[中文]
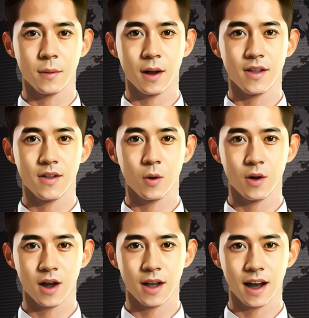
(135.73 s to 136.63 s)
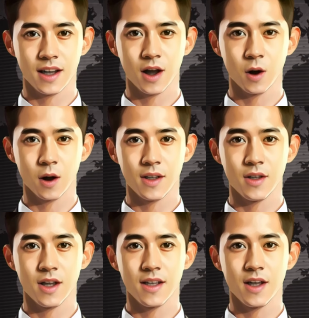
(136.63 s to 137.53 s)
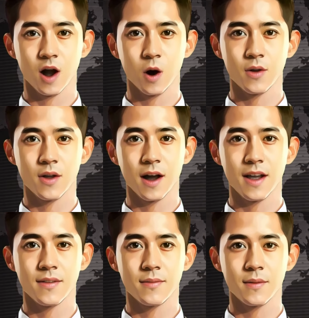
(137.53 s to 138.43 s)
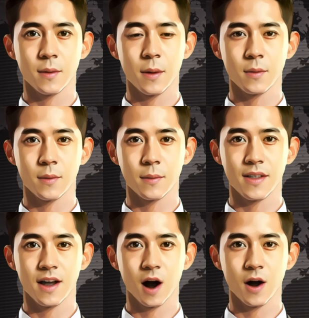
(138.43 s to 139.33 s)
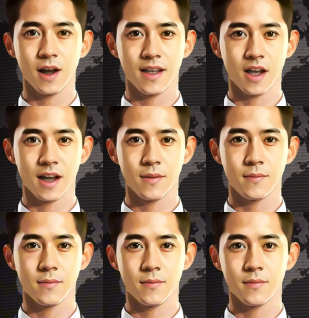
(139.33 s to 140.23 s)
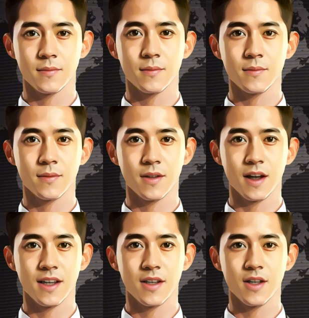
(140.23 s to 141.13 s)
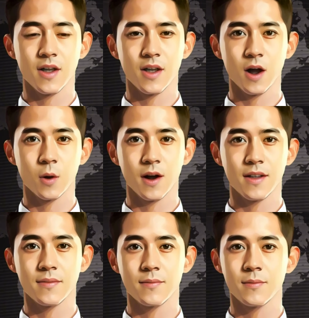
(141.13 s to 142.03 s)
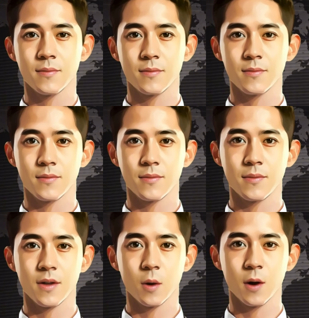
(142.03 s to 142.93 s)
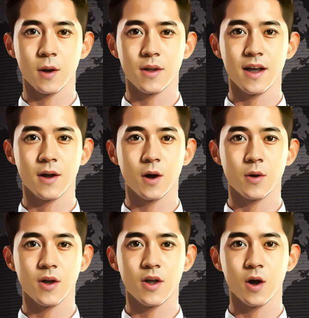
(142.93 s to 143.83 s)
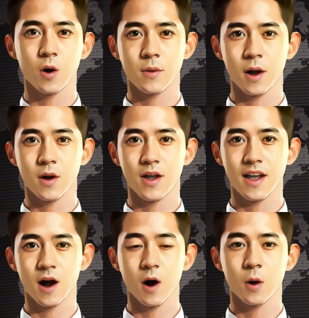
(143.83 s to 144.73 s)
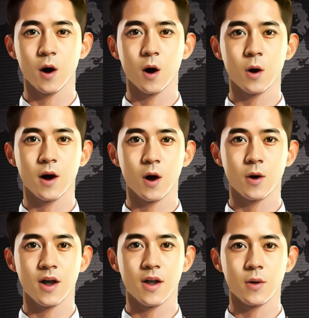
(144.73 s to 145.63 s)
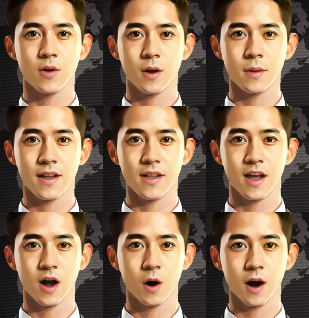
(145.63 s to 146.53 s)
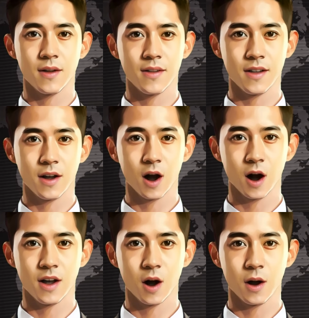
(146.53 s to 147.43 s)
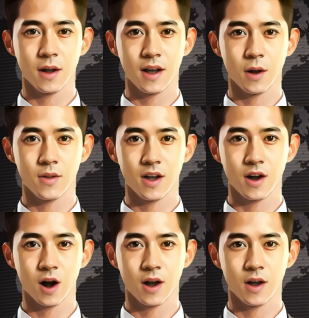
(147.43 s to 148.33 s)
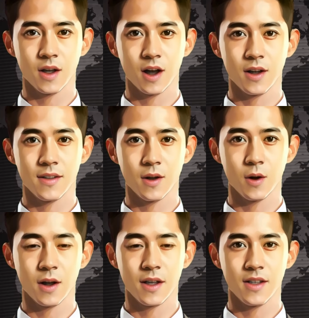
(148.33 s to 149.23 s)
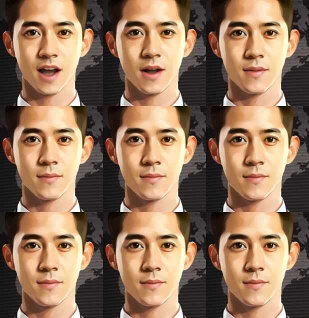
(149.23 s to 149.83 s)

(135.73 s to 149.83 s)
被勒索者应该找回自己的掌控权，避免被消耗殆尽。第四则新闻：违约交割是指股票成交后扣款或支付失败的情况，可能会对投资人和券商造成影响。